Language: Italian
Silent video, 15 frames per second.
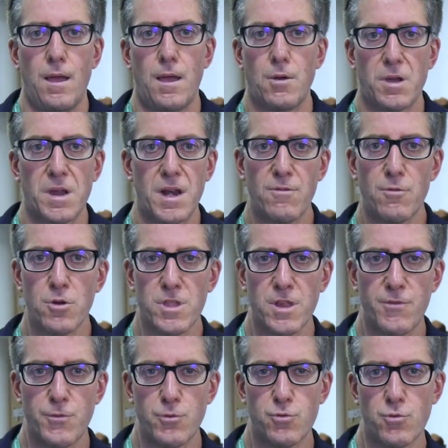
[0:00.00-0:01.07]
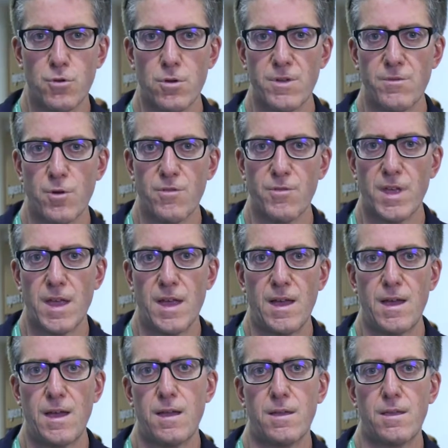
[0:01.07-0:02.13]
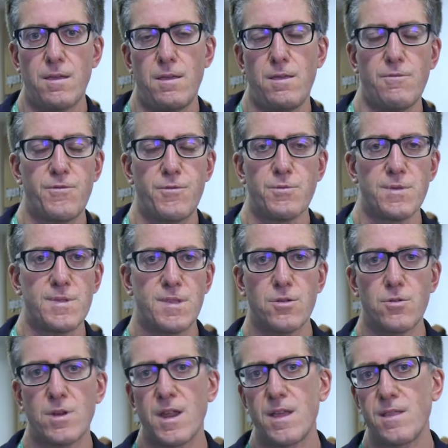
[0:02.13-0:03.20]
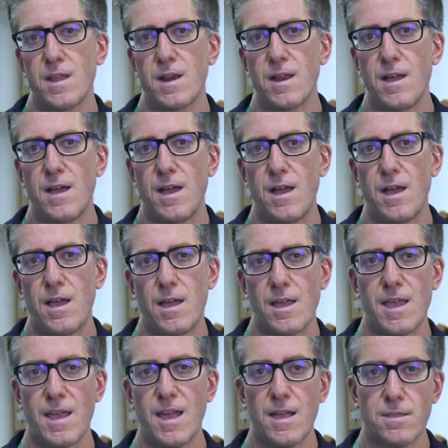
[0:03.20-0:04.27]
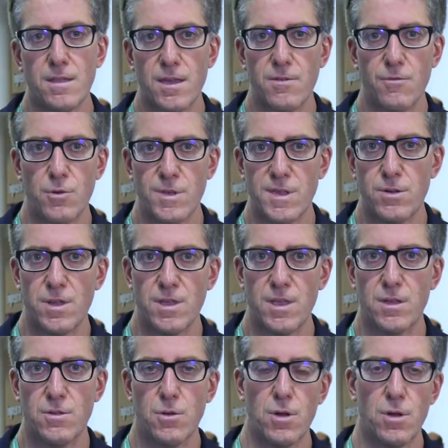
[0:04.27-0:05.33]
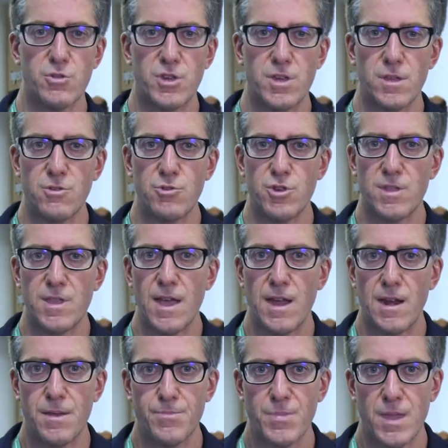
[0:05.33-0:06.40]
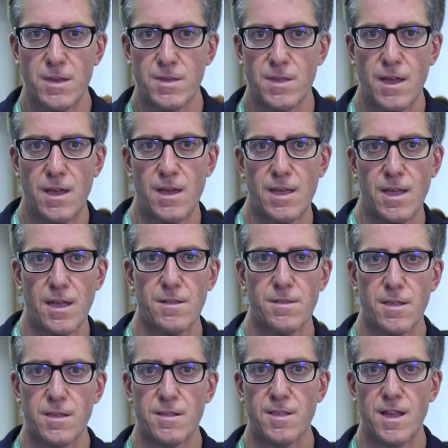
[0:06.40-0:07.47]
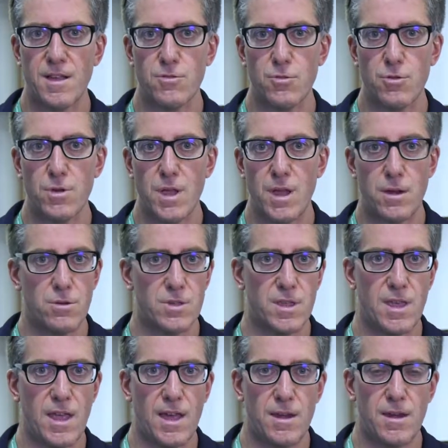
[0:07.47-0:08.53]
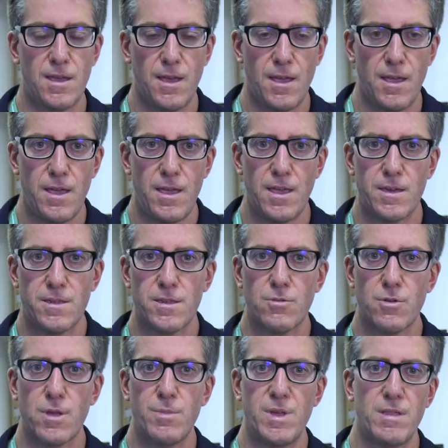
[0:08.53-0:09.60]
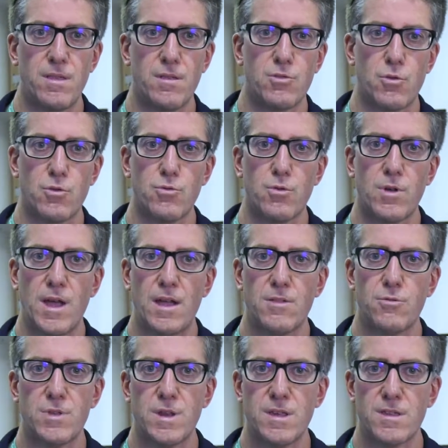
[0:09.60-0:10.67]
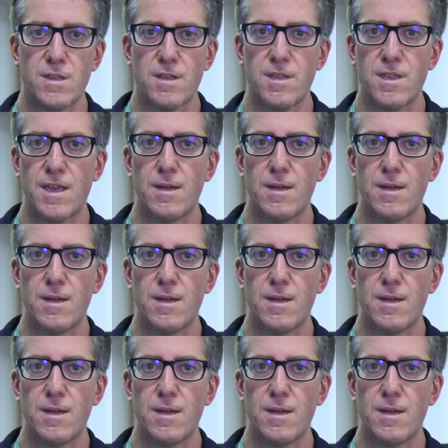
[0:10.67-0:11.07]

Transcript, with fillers: Allora, il lavoro del futuro evolverà in funzione della grande rivoluzione tecnologica digitale che sta caratterizzando i nostri anni e che sicuramente introdurrà tutta una serie di